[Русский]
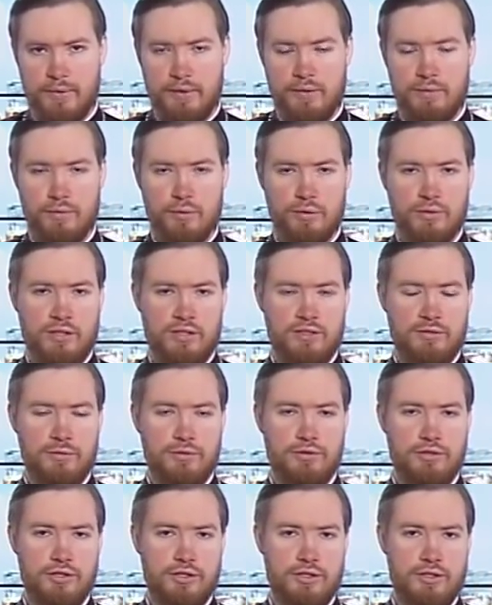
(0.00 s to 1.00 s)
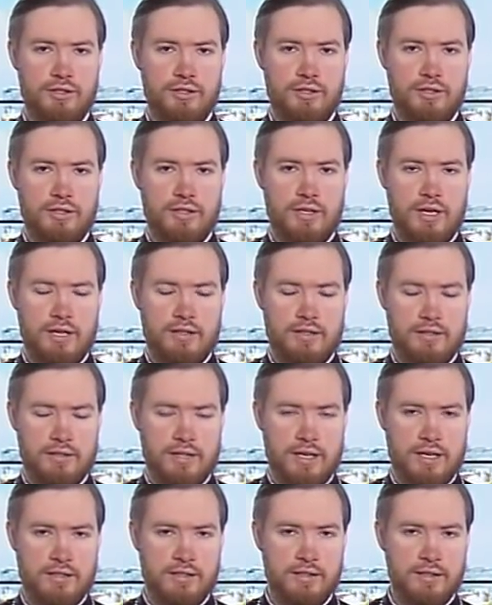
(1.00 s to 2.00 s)
И вот как звучит этот
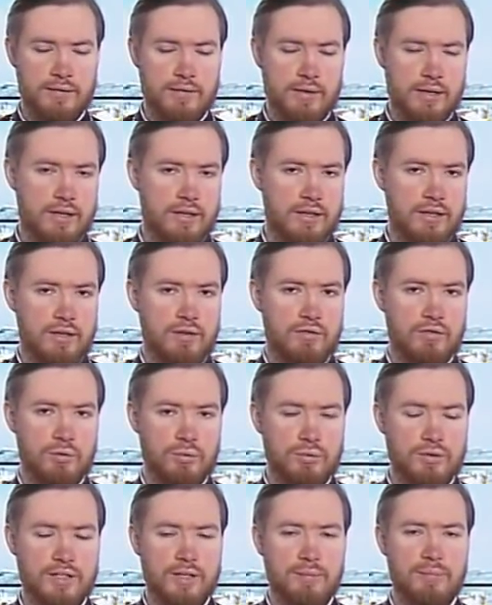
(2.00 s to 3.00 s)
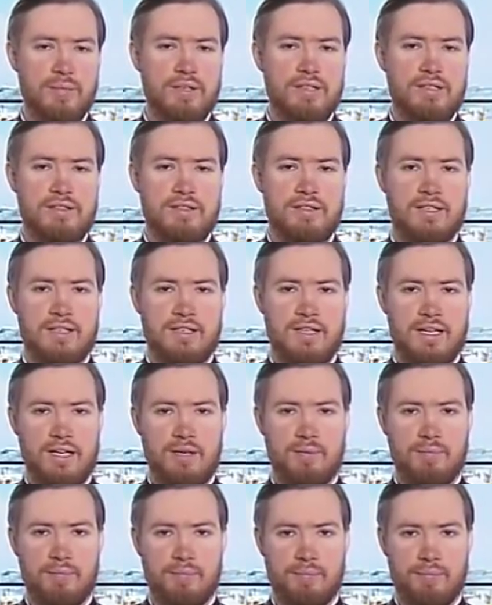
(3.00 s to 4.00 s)
отрывок в русском
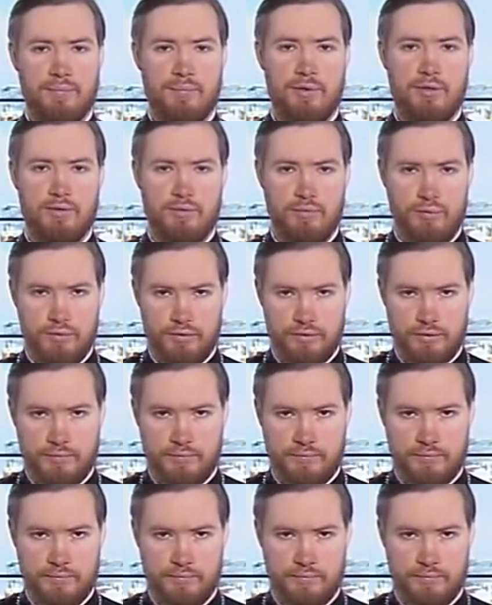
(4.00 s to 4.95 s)
синодальном переводе.